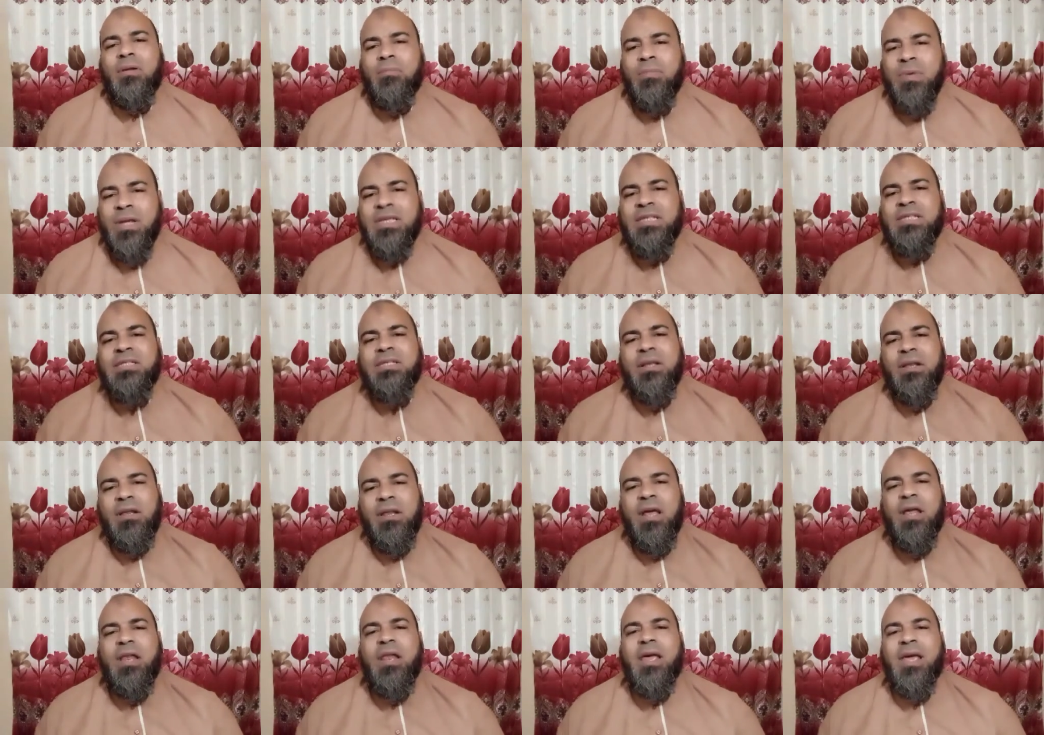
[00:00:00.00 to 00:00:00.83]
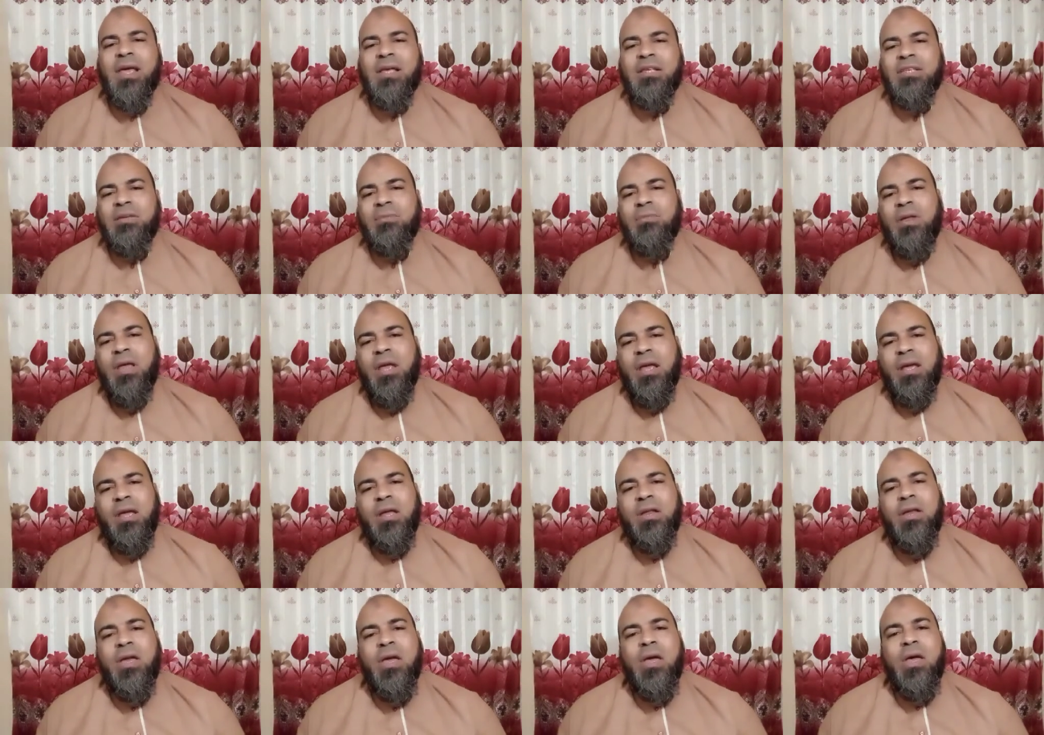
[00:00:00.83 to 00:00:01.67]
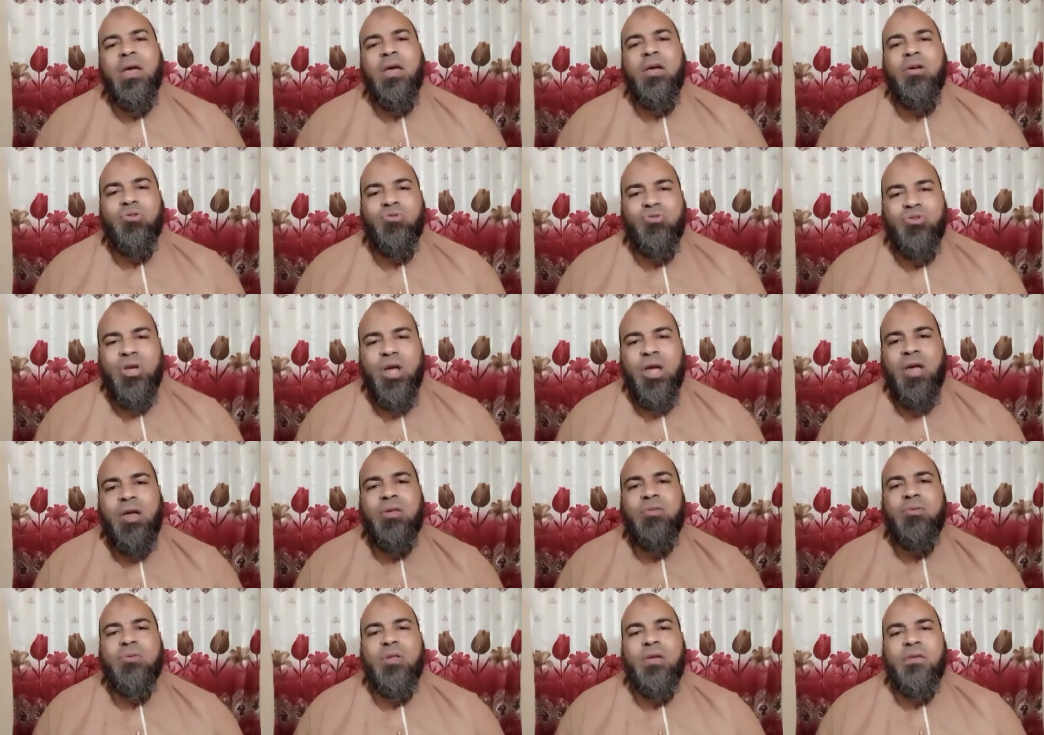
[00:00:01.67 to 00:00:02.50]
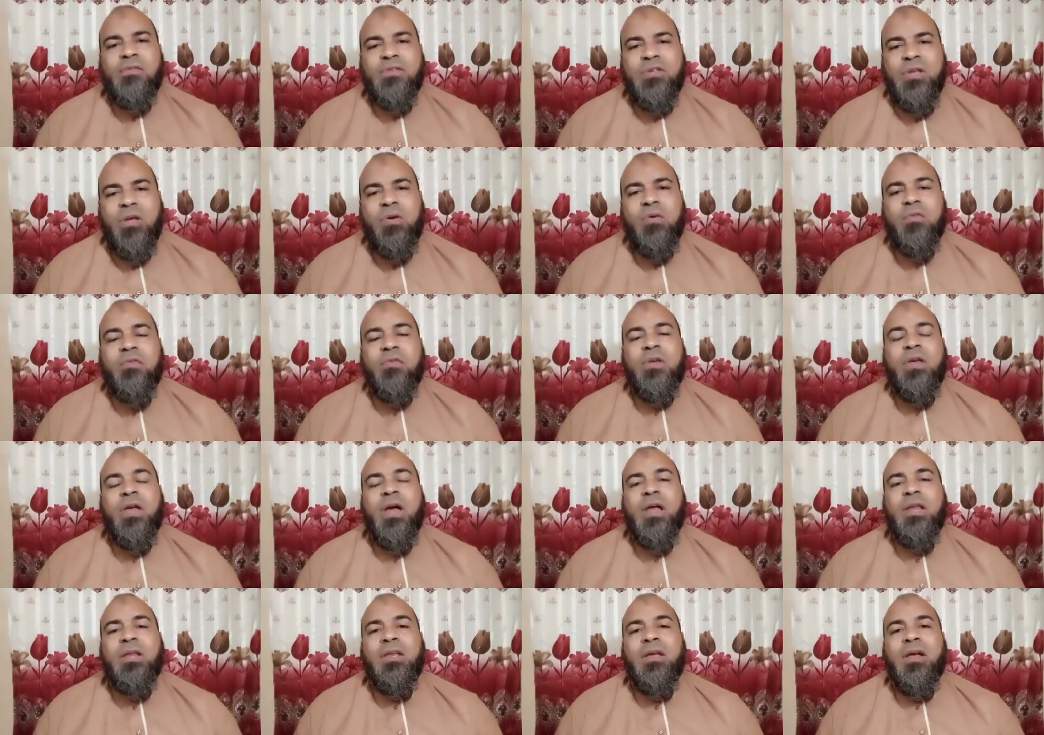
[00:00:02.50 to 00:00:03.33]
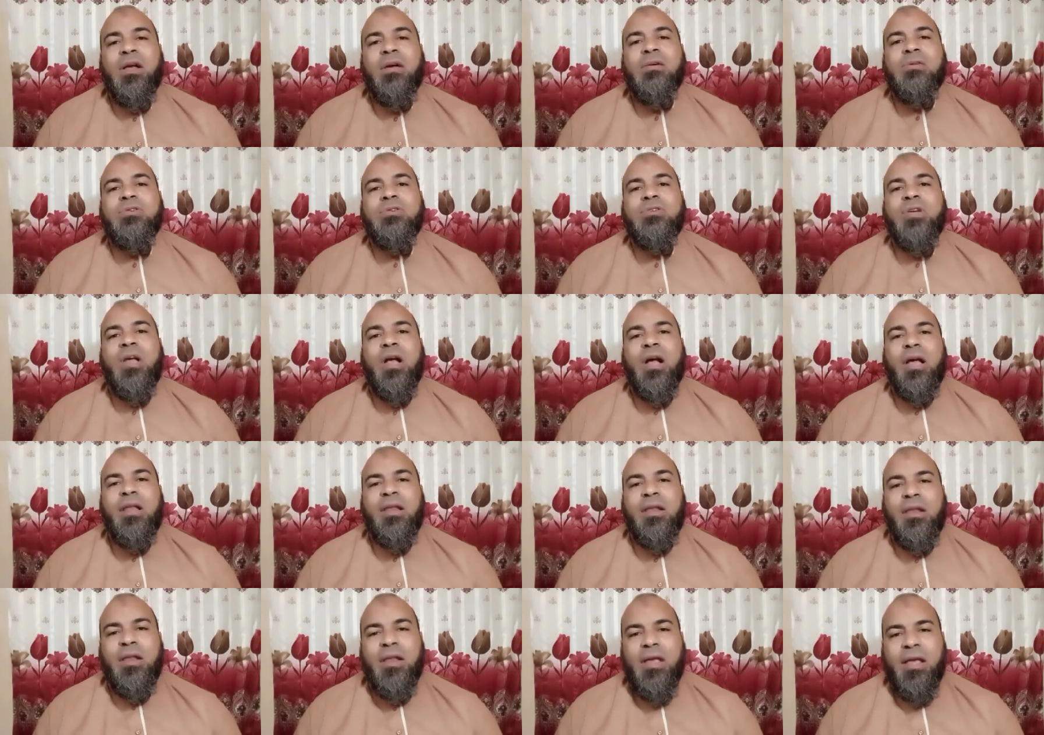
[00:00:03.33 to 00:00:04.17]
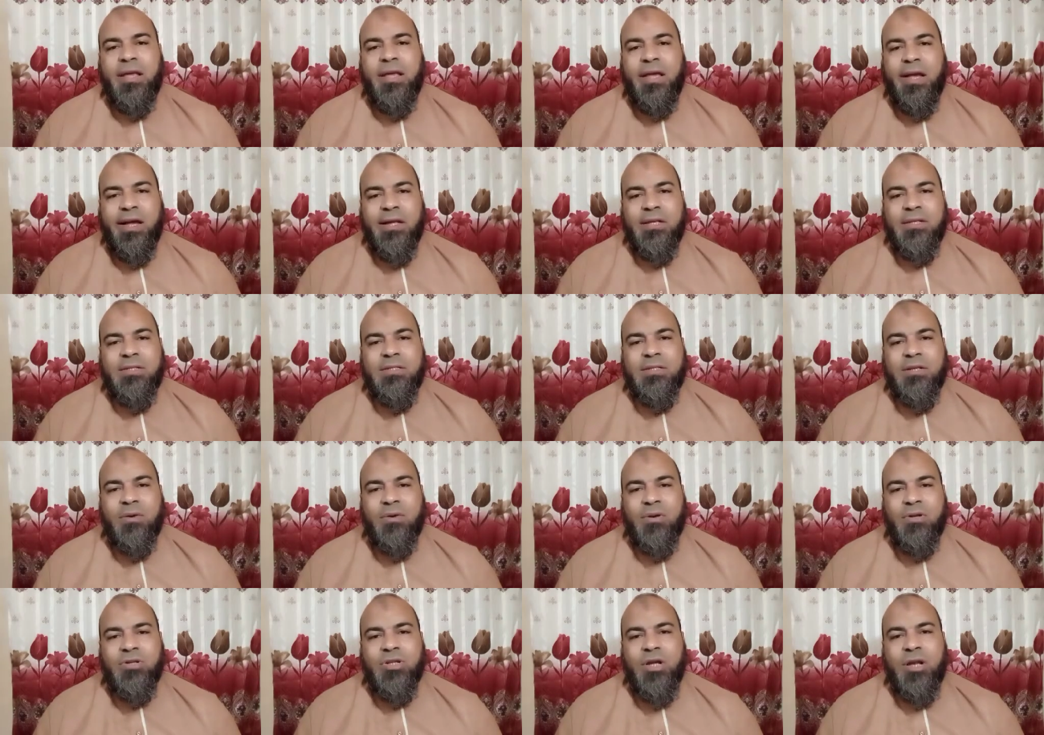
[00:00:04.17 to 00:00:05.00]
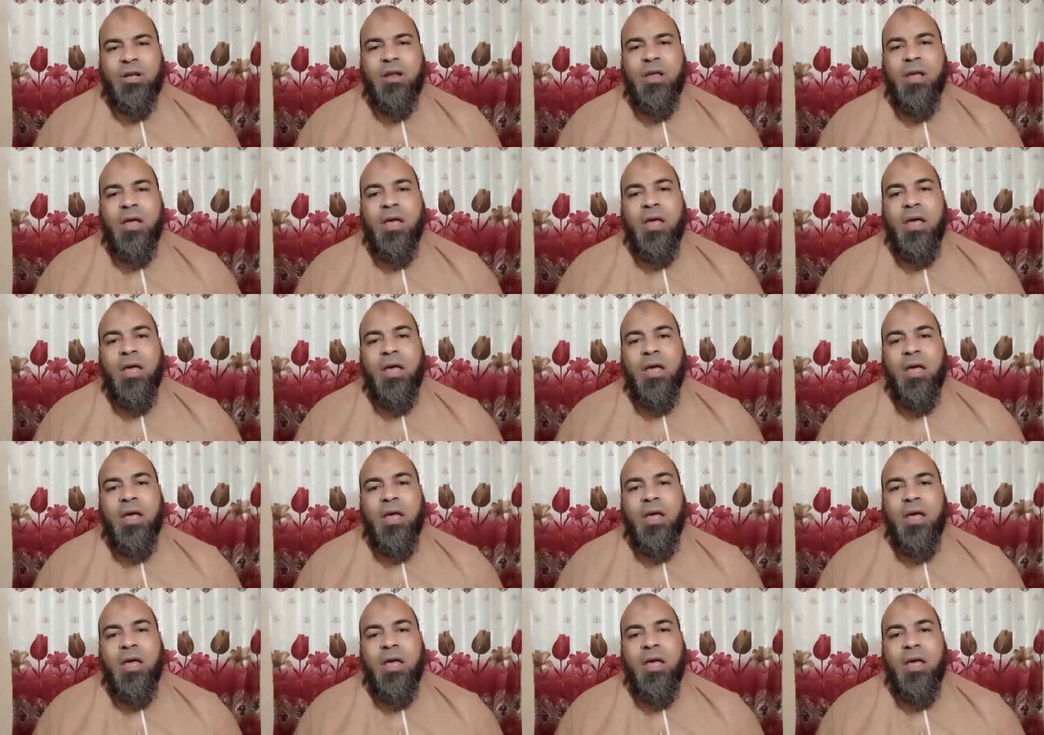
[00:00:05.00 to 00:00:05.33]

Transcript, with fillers: بإذن الله لا يسم لكن يجاهد نفسه في أن يخشع لله عز وجل